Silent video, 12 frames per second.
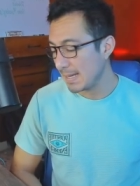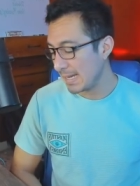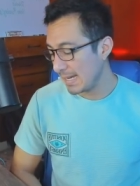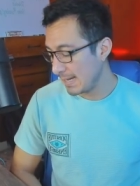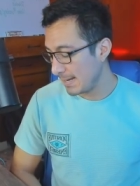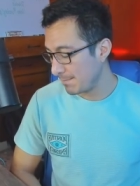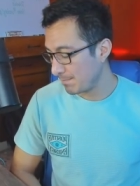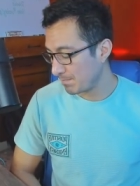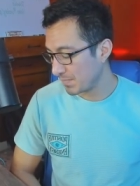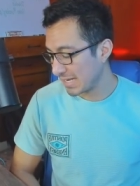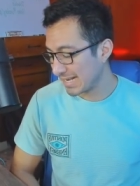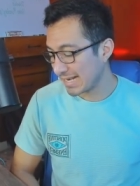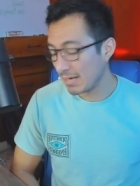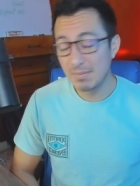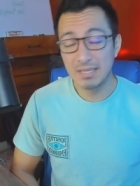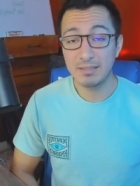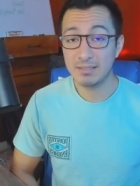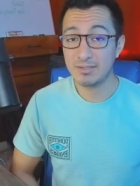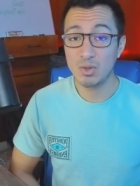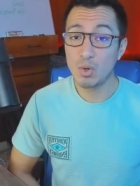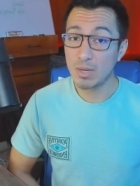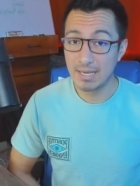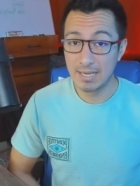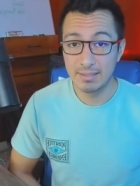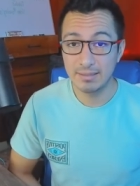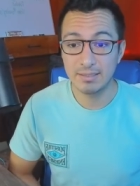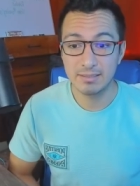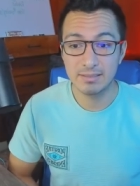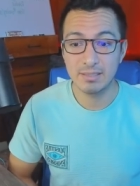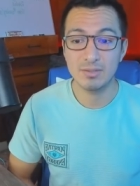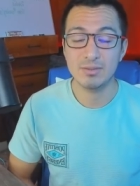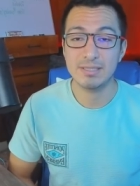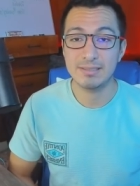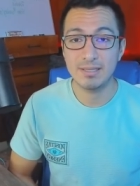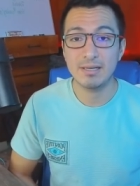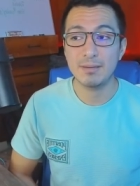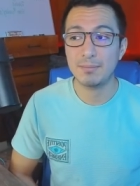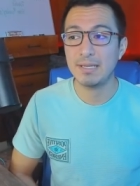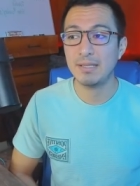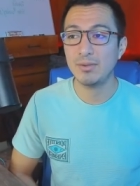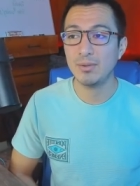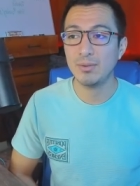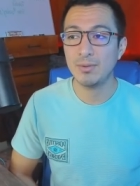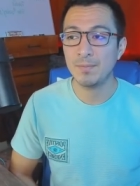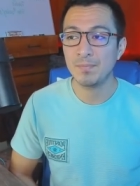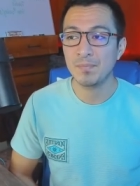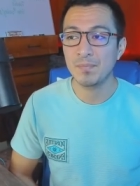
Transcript: Em, realmente son cartas que nos están hablando